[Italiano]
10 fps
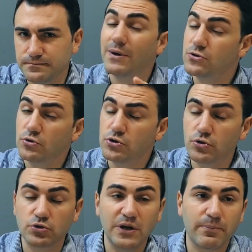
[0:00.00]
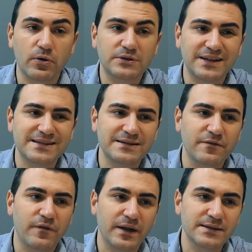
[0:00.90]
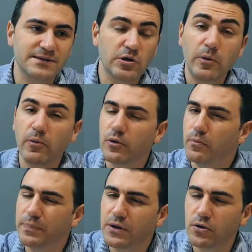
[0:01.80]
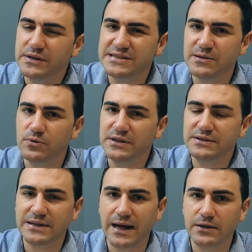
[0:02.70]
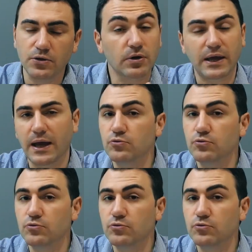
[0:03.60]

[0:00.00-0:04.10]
ma sotto sotto le porter si differenziano proprio per un piccolissimo dettaglio che